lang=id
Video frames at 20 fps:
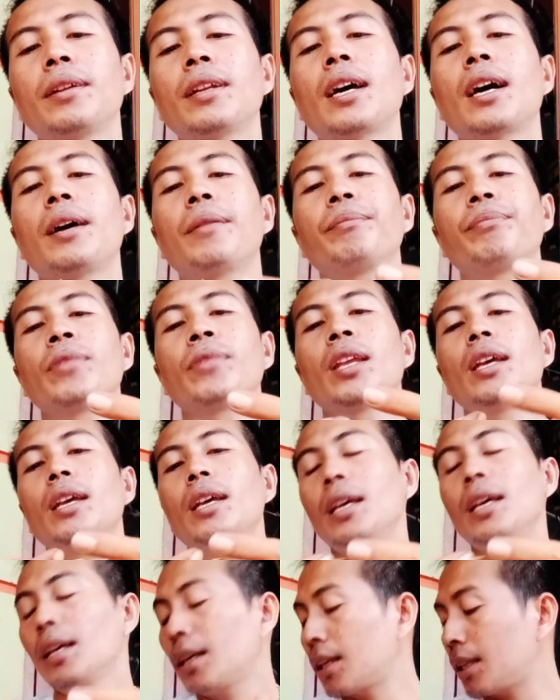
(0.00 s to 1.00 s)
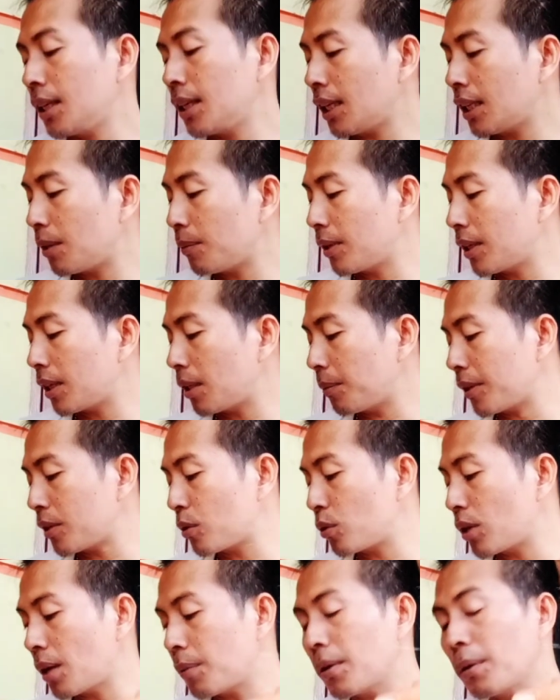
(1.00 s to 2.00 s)
Nah, ketika teman-teman
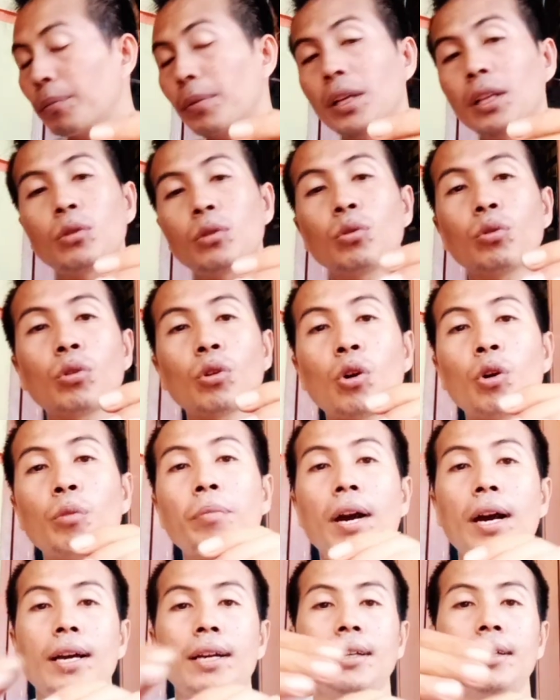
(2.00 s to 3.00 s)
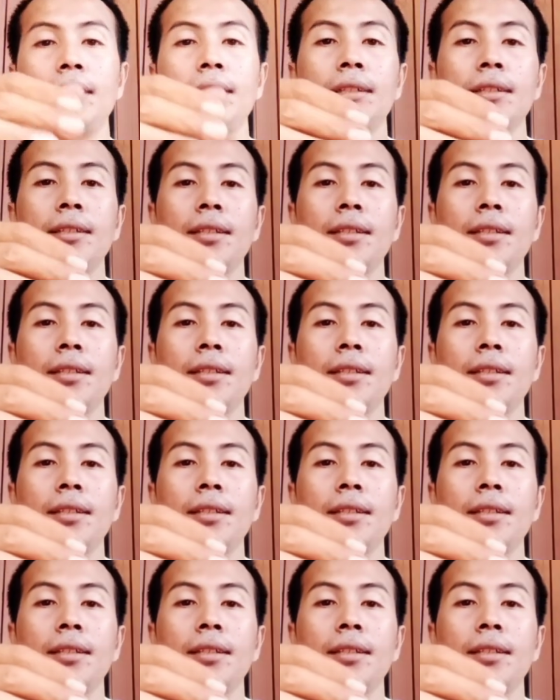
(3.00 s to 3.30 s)
sudah membentuk lubang,